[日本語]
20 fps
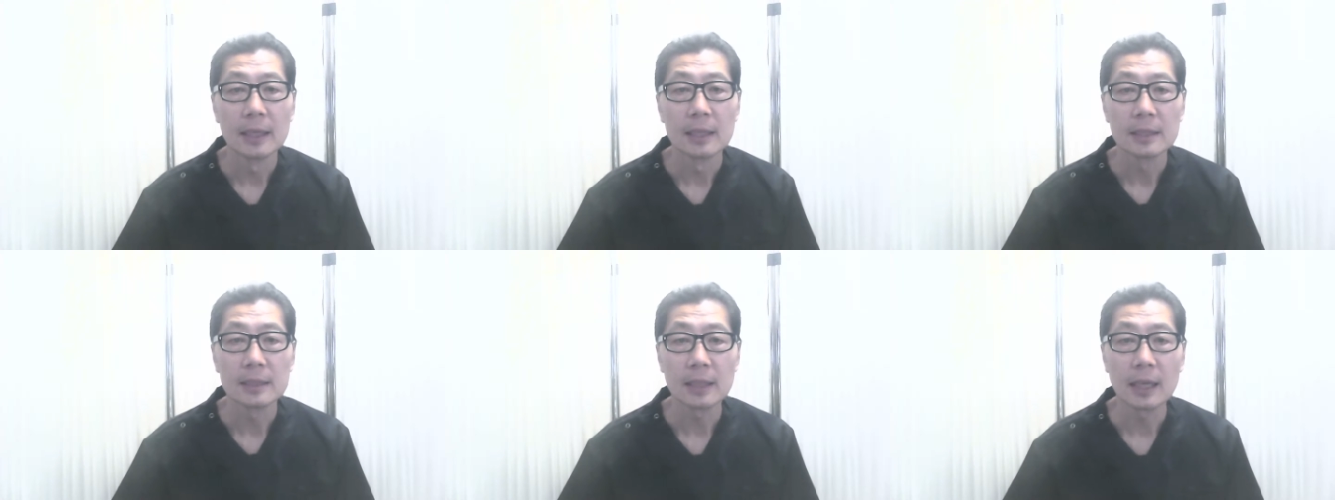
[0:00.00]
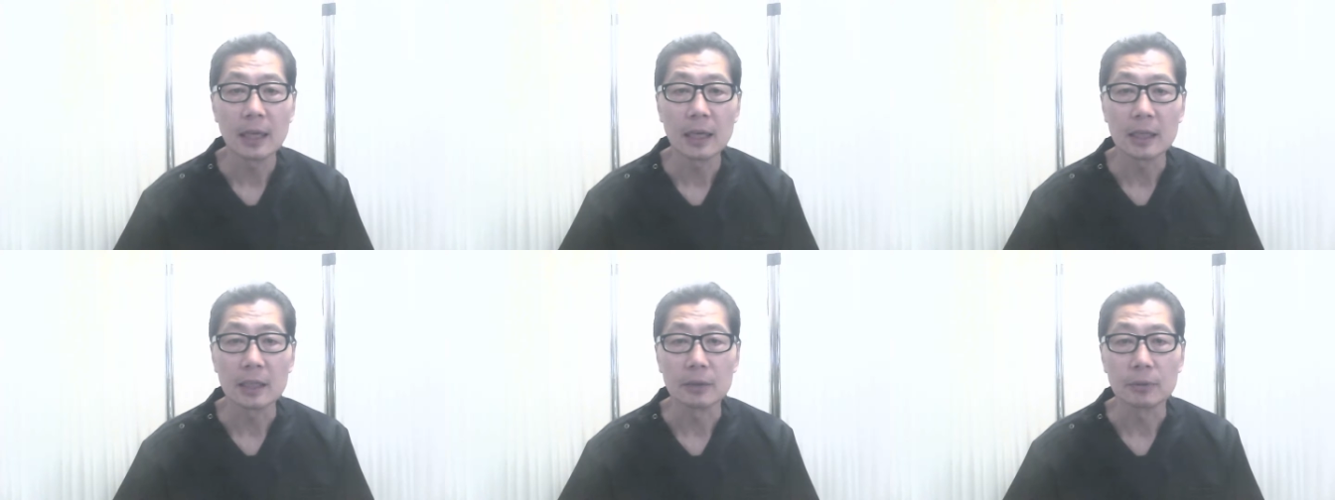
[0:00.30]

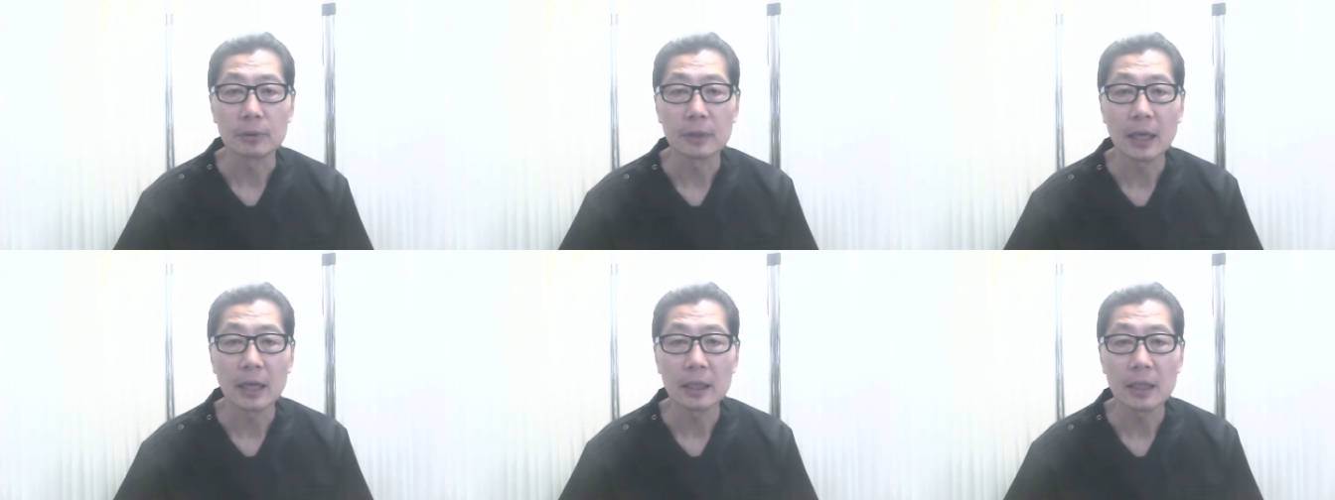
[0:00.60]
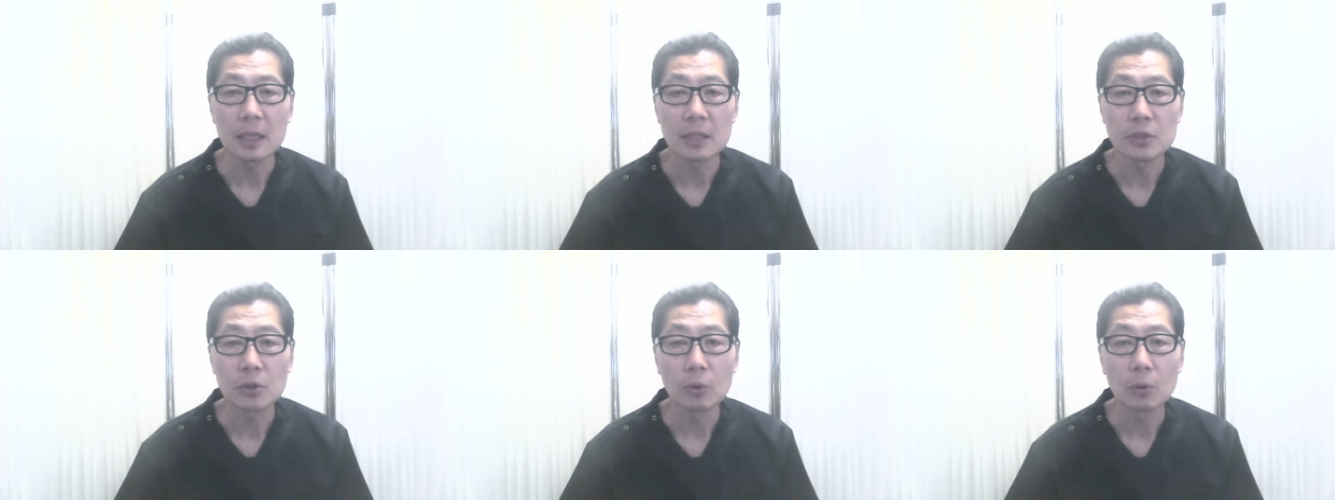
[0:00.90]
さらに不快
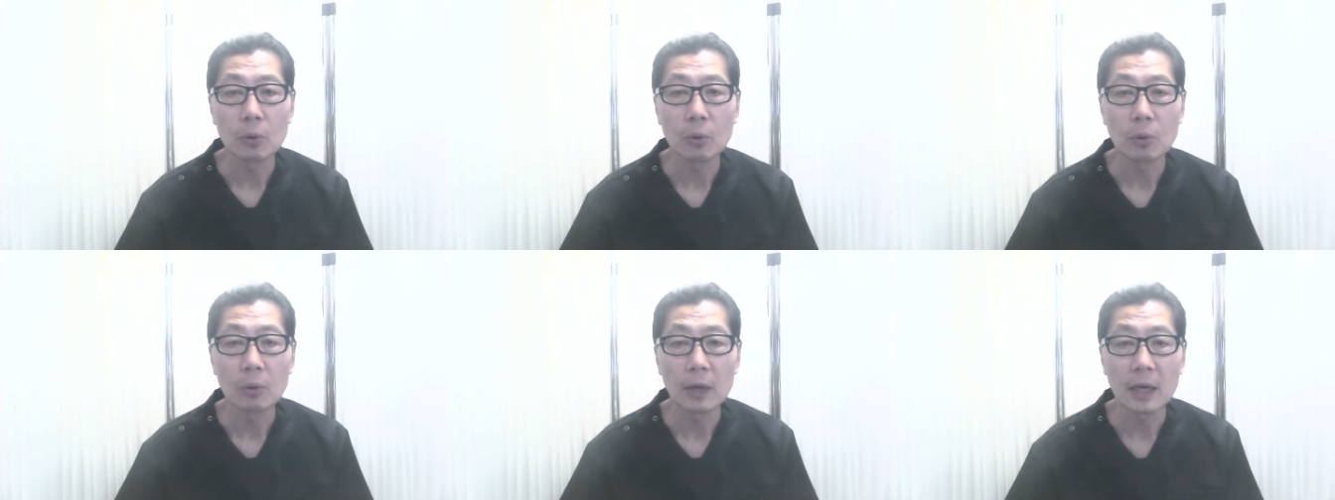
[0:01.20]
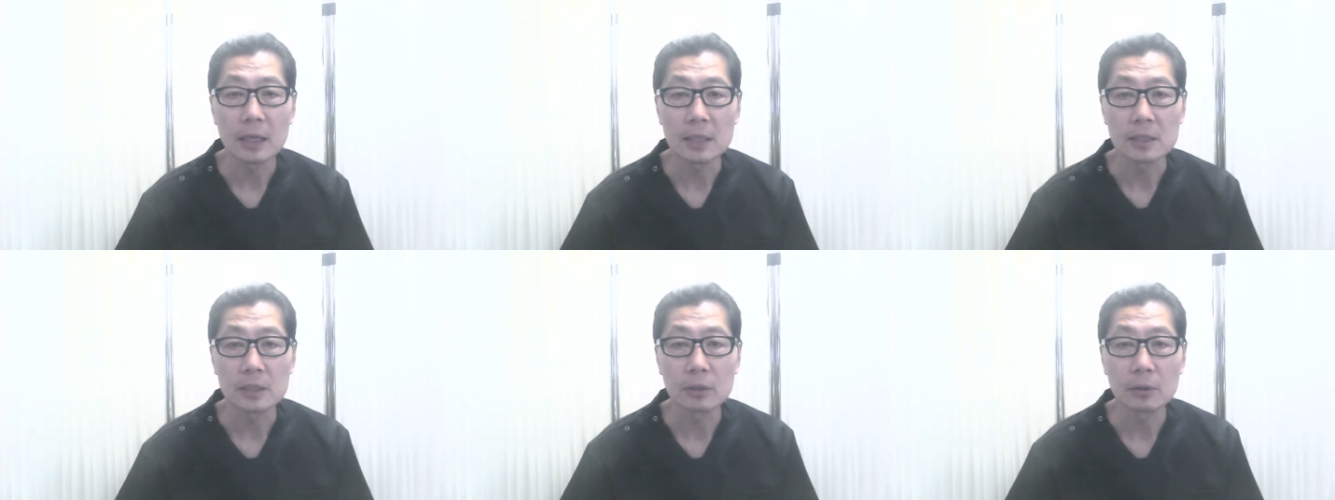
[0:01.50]
な情報
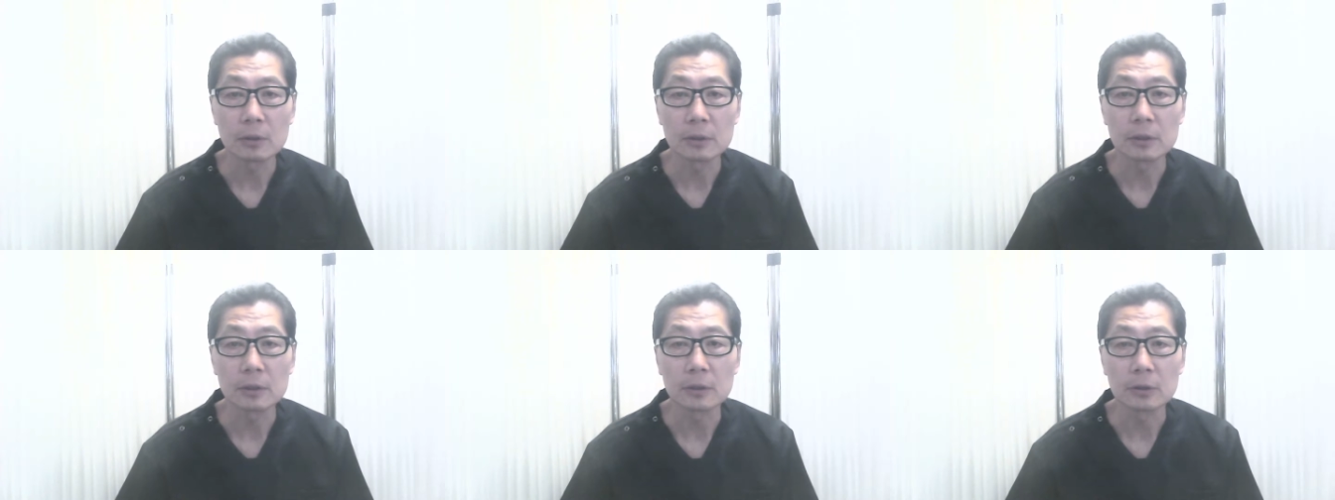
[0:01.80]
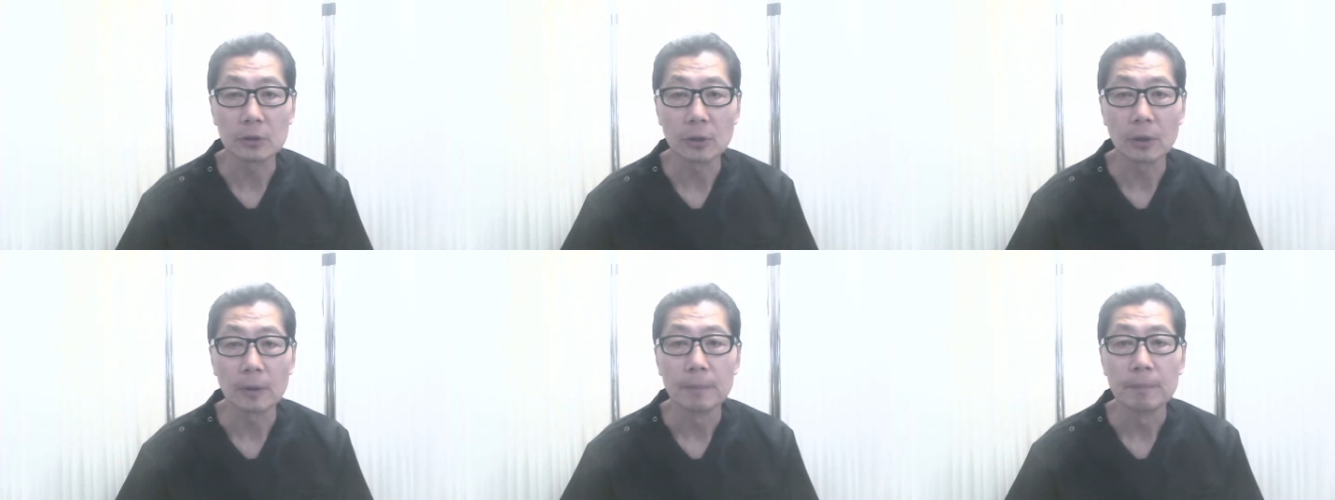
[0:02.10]
が持続す
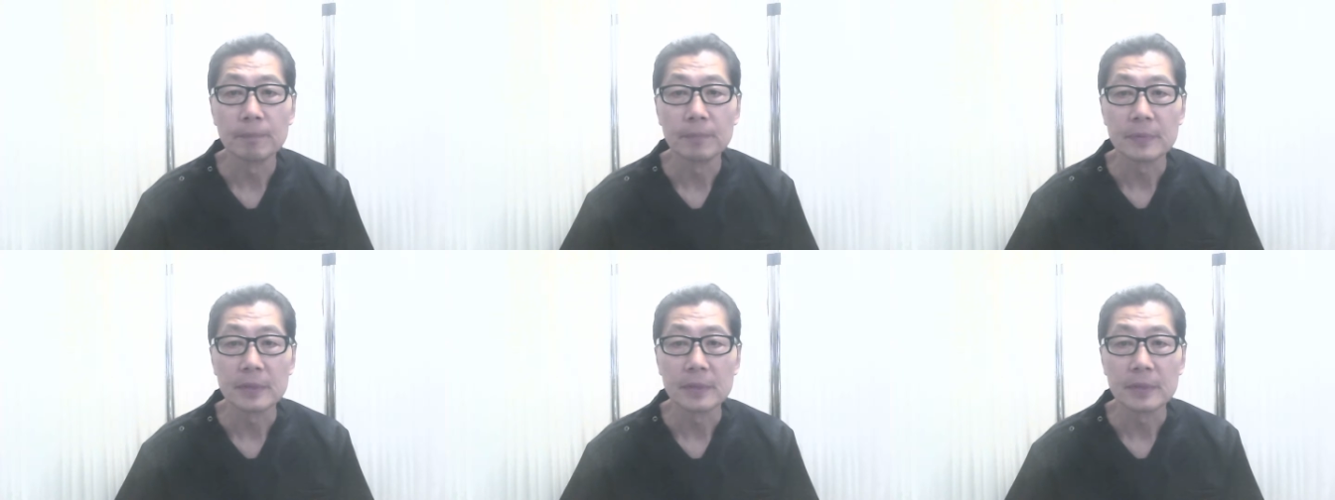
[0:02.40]
ると、